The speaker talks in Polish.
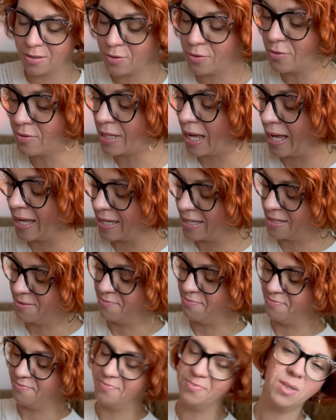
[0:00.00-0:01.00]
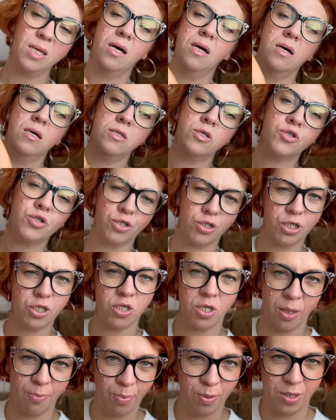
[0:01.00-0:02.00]
tutaj no
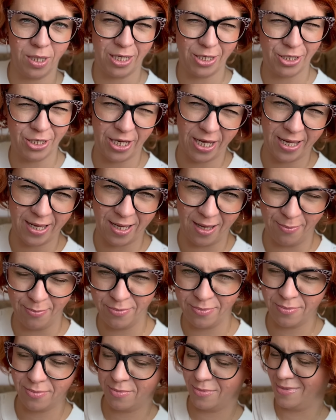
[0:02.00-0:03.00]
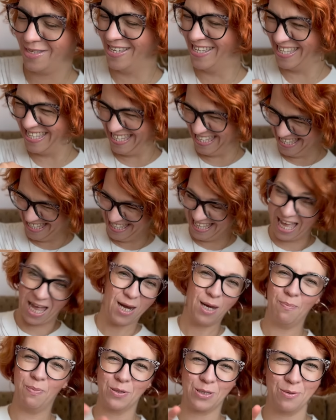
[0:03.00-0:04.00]
troszeczkę ponarzekam
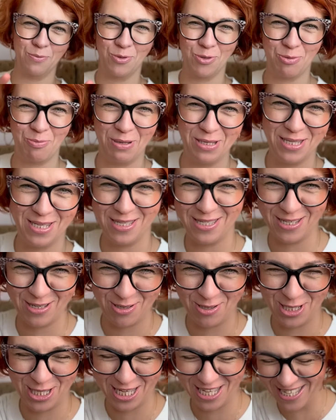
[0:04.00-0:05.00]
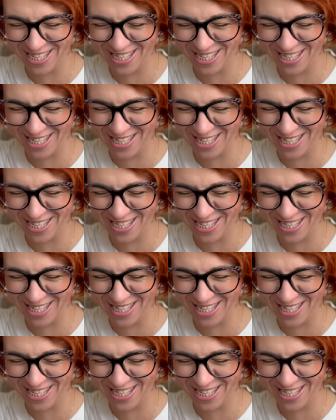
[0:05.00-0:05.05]
ale potem już będę tylko się